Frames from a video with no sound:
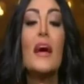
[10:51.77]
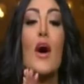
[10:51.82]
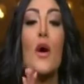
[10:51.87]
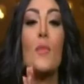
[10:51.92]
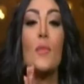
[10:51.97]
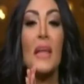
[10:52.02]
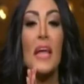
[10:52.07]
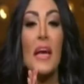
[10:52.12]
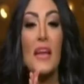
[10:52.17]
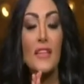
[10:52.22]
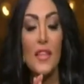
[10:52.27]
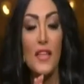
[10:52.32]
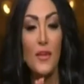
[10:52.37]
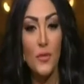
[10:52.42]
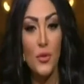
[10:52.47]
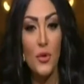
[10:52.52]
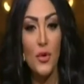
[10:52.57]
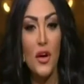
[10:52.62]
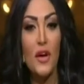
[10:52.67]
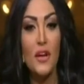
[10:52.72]
او من اي
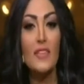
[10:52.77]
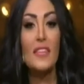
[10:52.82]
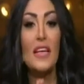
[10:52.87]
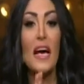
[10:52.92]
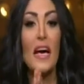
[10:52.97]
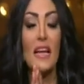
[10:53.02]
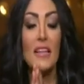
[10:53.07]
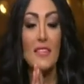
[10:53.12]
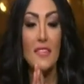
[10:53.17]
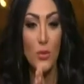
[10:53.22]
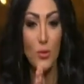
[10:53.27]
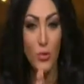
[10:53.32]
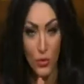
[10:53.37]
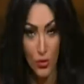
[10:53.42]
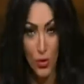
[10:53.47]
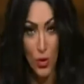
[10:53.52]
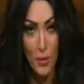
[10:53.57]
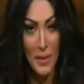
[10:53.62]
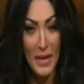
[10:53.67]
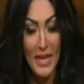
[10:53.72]
تليفون ارضي على
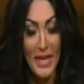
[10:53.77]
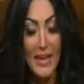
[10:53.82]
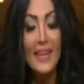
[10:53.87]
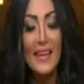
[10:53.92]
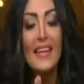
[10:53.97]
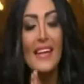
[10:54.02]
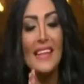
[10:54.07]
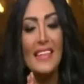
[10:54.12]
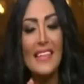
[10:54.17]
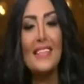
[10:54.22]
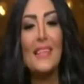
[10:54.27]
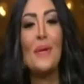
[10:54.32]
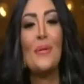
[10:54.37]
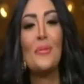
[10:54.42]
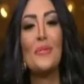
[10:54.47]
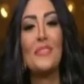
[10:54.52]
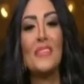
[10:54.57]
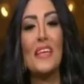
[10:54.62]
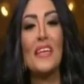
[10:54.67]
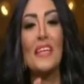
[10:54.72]
0900
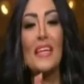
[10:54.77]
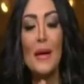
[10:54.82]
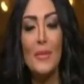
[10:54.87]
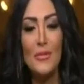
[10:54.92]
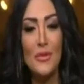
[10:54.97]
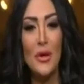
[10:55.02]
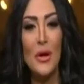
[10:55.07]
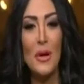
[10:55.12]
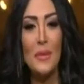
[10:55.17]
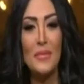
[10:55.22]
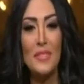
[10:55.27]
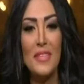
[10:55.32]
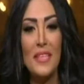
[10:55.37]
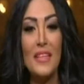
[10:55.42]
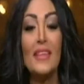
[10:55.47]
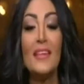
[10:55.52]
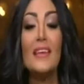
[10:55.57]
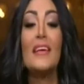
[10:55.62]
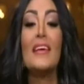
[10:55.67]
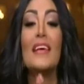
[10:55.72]
99 55